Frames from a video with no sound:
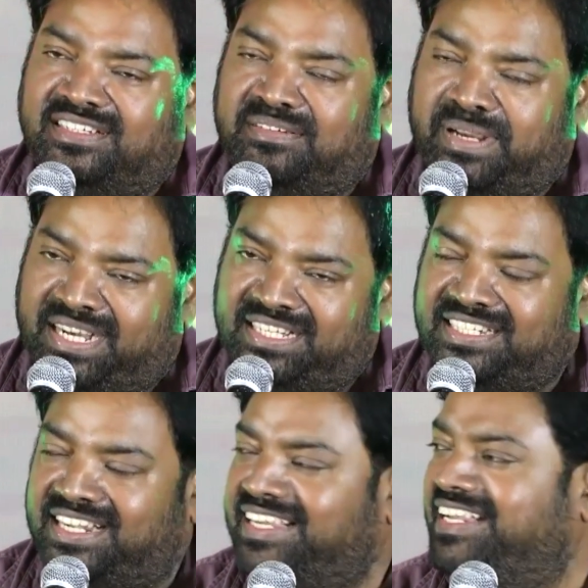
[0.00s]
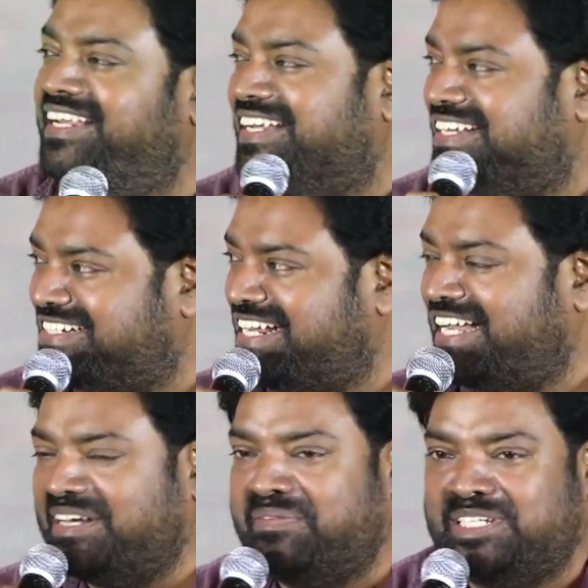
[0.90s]
మెగాస్టార్కి
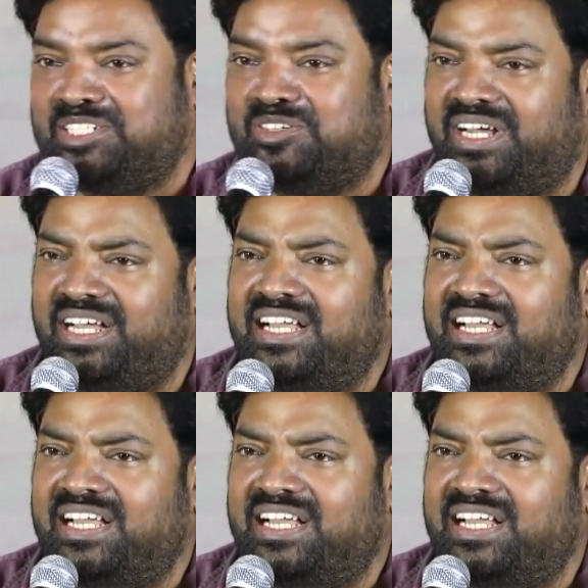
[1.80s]
శేఖర్ మాస్టర్ కూడా